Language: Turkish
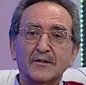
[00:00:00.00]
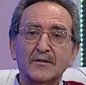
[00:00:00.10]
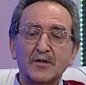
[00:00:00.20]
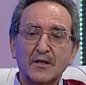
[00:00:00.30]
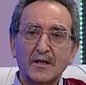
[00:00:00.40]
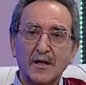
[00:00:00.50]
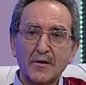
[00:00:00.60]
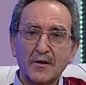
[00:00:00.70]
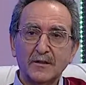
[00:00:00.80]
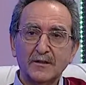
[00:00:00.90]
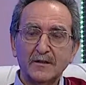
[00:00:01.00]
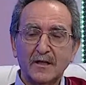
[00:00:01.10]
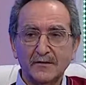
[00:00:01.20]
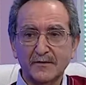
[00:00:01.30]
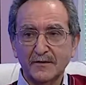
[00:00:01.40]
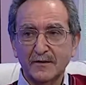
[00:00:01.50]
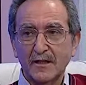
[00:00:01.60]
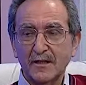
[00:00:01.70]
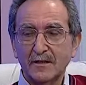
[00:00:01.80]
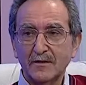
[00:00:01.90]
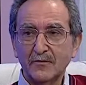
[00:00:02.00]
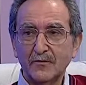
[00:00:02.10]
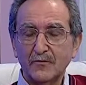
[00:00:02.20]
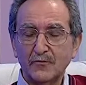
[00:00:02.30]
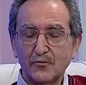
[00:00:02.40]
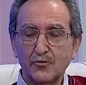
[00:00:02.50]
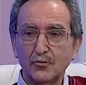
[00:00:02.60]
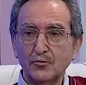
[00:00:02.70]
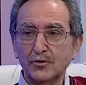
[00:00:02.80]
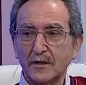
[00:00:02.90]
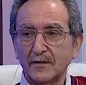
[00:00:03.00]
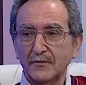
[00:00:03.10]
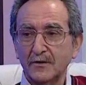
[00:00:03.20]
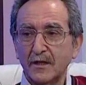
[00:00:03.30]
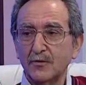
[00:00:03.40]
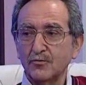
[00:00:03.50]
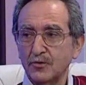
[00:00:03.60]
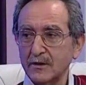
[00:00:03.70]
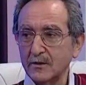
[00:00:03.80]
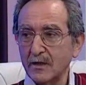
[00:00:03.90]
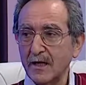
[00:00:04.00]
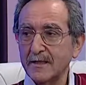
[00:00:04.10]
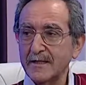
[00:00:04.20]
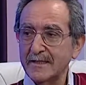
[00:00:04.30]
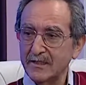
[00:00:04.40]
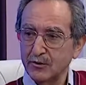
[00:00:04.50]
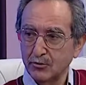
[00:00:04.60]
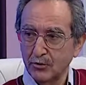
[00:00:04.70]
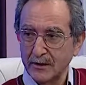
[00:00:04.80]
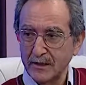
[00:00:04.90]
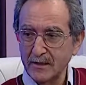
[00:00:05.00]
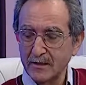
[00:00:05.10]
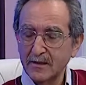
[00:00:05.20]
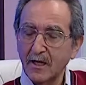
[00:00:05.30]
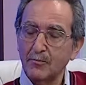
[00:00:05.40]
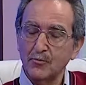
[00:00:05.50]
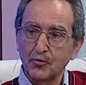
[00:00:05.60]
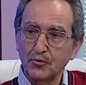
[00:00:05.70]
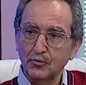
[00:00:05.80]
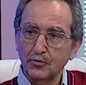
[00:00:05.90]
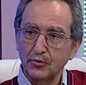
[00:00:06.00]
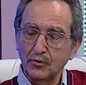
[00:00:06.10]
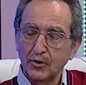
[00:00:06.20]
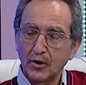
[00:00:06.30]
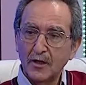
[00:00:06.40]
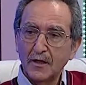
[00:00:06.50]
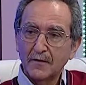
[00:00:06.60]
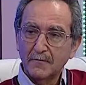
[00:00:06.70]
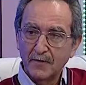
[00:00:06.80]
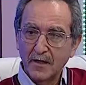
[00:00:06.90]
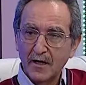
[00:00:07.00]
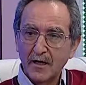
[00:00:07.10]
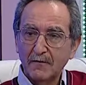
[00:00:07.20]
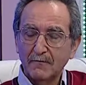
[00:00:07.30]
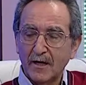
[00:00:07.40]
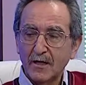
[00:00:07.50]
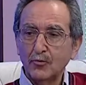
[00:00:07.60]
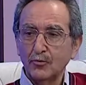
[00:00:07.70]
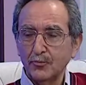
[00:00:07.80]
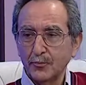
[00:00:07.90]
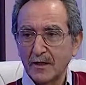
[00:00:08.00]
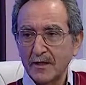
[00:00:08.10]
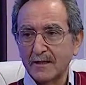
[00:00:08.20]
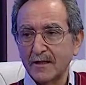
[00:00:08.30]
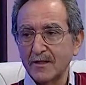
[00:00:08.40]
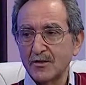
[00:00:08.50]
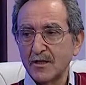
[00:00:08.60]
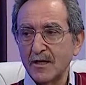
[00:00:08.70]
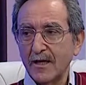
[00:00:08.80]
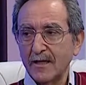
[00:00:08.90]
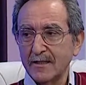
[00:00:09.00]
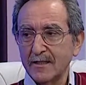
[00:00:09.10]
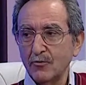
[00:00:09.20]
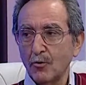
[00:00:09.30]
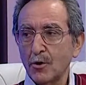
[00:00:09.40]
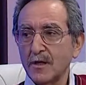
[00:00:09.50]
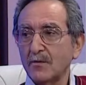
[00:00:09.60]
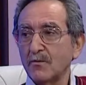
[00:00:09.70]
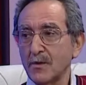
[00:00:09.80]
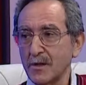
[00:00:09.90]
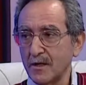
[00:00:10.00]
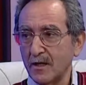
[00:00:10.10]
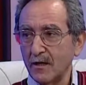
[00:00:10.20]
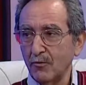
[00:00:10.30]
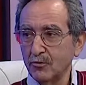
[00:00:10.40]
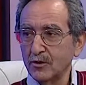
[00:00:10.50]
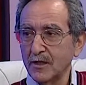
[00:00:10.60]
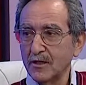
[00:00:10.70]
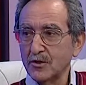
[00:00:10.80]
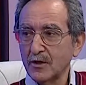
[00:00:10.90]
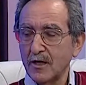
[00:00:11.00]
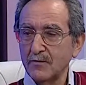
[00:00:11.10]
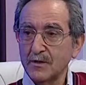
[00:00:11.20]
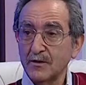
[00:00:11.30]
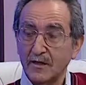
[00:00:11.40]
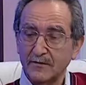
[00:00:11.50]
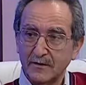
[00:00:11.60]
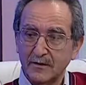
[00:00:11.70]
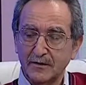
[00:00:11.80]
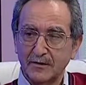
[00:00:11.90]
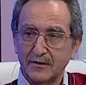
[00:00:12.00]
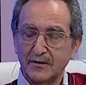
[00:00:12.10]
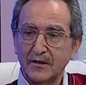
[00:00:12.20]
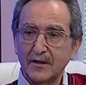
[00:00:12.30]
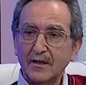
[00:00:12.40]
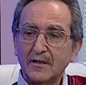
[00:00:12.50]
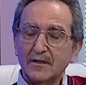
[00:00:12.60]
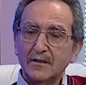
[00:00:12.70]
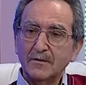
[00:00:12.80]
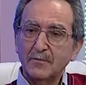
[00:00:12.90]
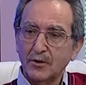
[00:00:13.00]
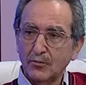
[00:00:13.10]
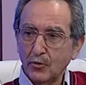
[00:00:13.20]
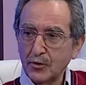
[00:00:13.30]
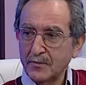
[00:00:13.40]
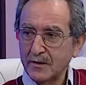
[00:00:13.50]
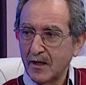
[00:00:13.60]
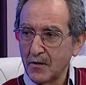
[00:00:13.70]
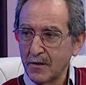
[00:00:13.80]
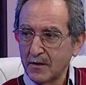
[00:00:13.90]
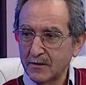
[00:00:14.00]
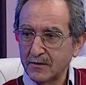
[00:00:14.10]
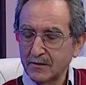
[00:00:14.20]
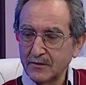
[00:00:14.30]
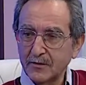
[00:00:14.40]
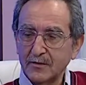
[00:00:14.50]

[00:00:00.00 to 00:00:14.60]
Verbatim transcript: şeker hastalığı aslında vücudumuz tarafından üretilen insülinin tam yokluğu veya var olup da yeterince etki göstermemesiyle ortaya çıkan bir hastalıktır. Evet. E, metabolik bir hastalıktır.